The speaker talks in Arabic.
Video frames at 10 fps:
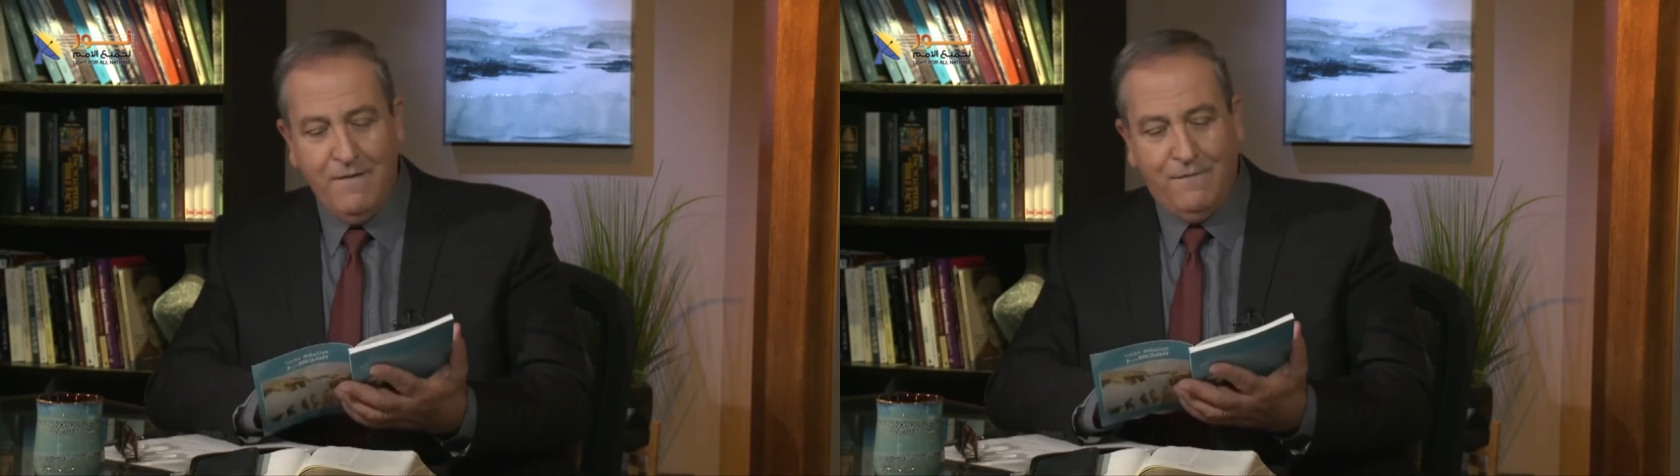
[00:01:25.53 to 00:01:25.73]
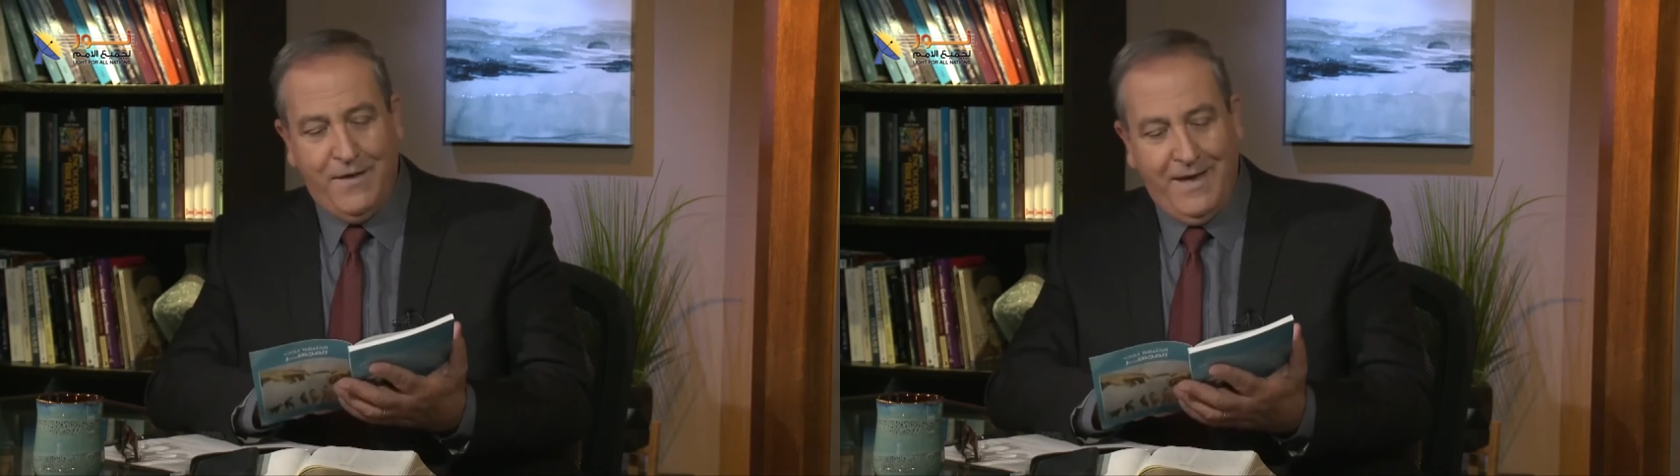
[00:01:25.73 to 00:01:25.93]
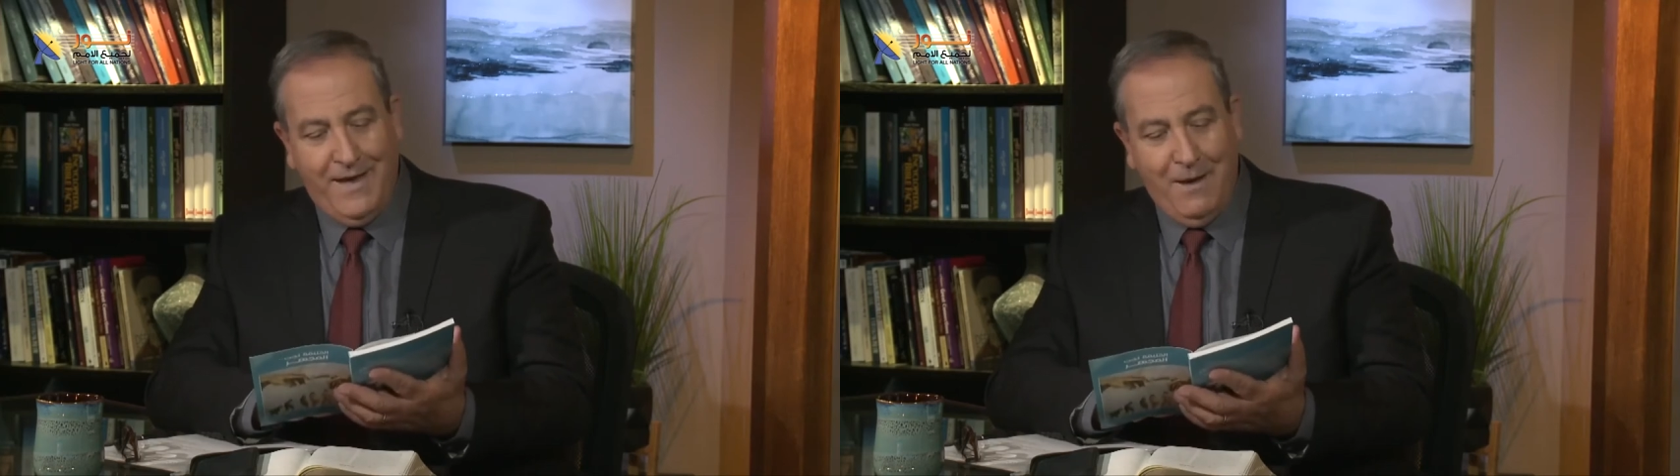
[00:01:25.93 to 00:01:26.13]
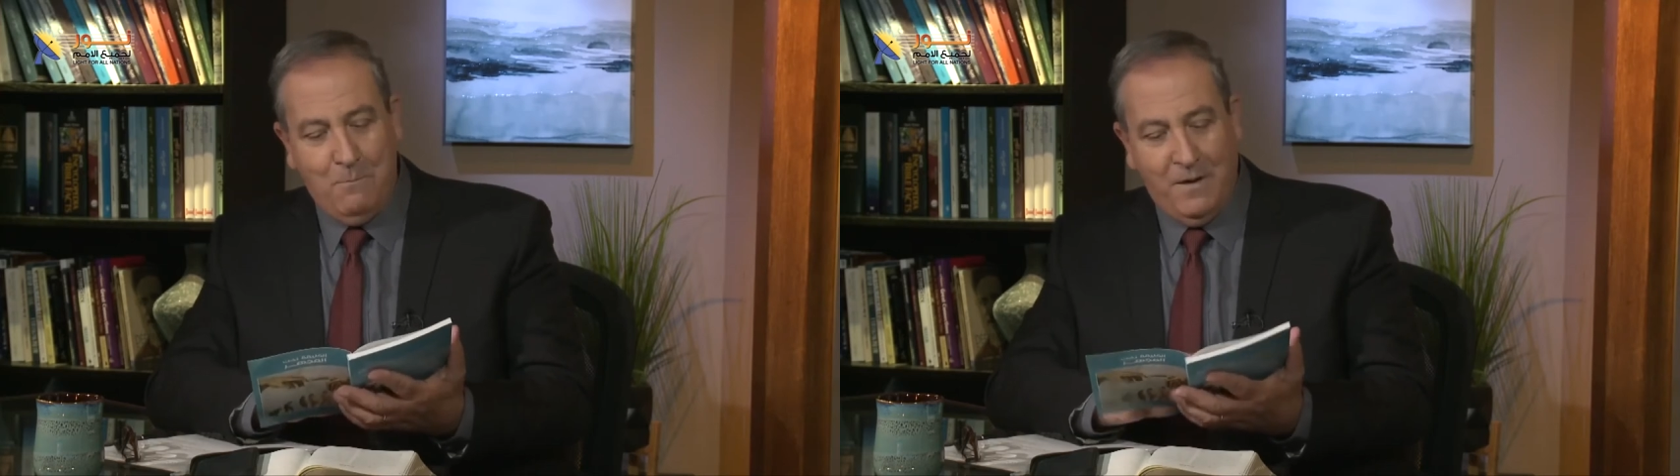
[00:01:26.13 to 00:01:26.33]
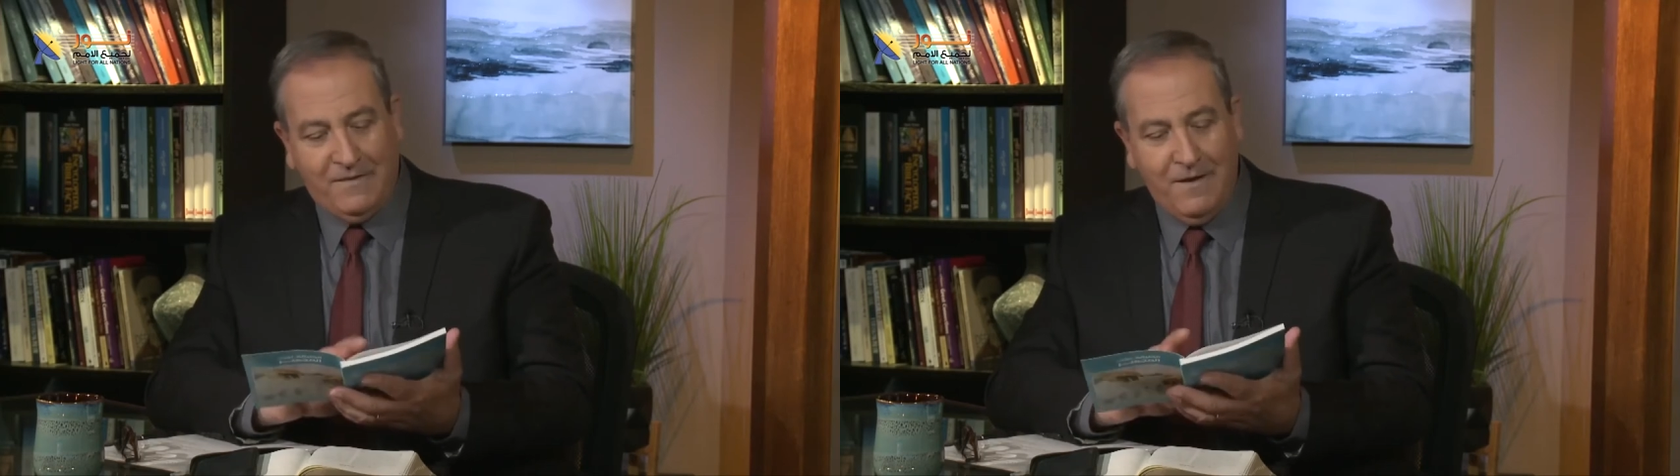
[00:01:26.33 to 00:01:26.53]
في
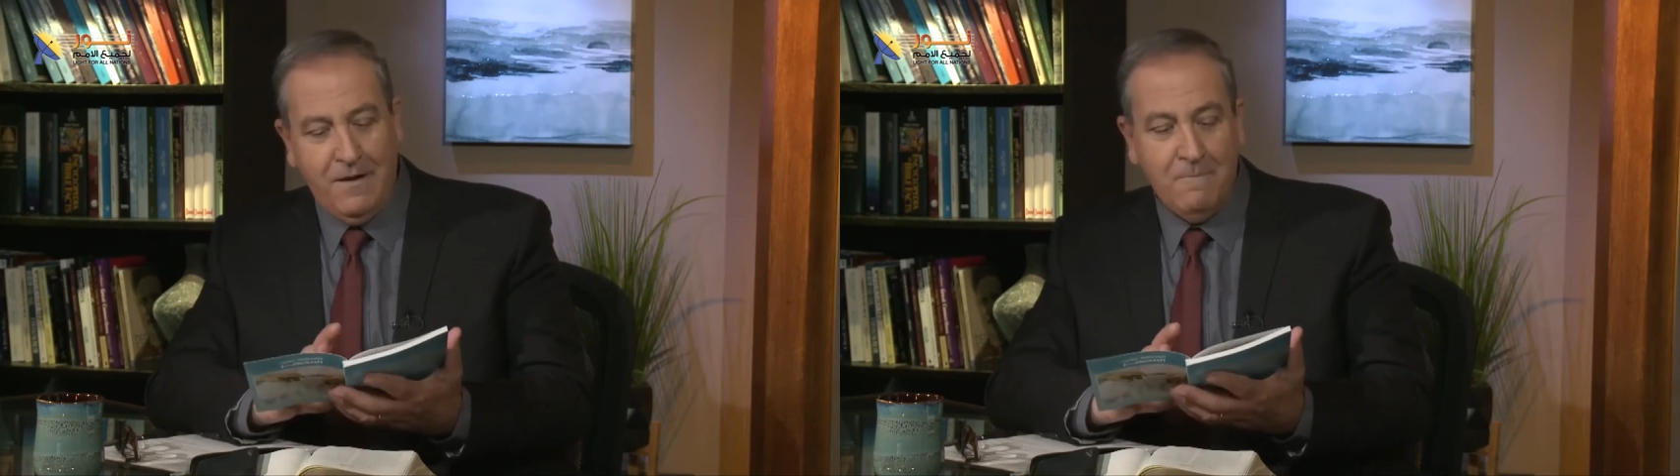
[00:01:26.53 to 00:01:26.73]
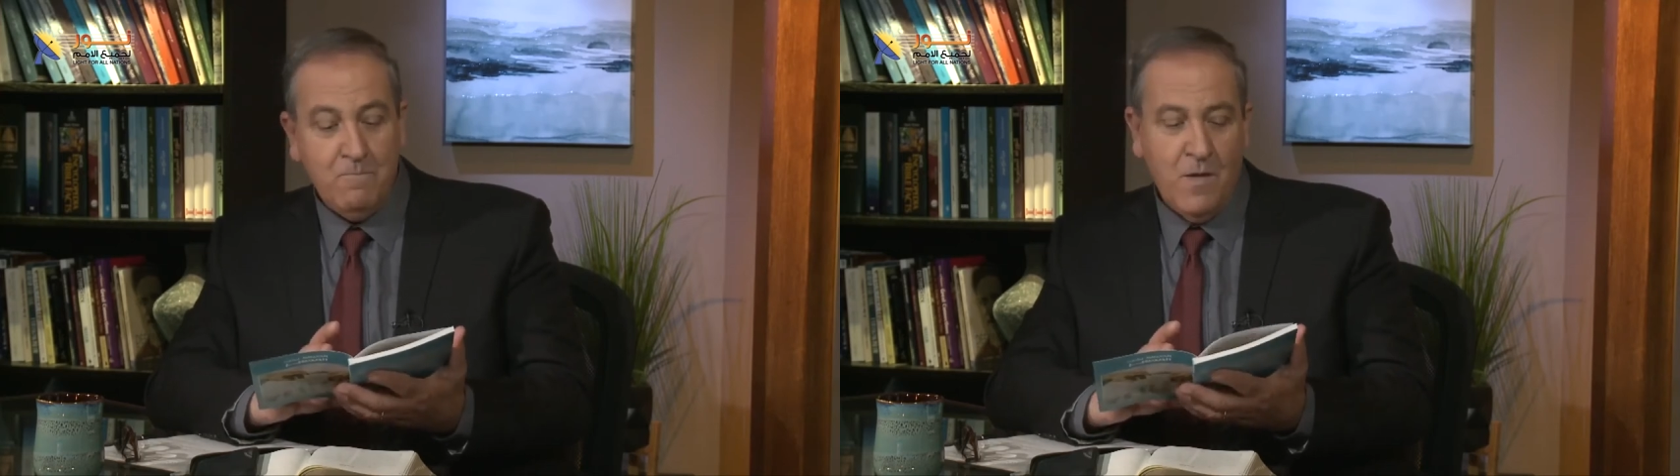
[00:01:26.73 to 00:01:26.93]
مصر